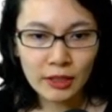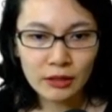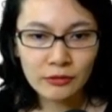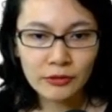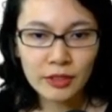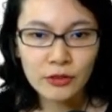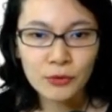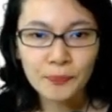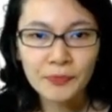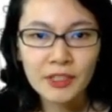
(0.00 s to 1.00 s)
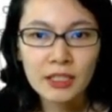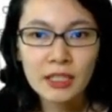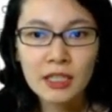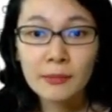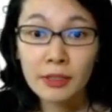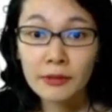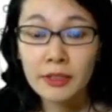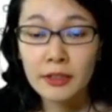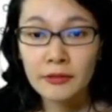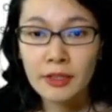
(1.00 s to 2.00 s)
no vídeo para
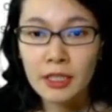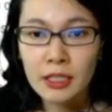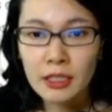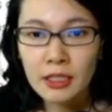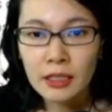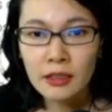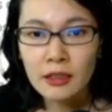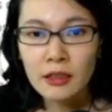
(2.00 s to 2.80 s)
vocês verem que,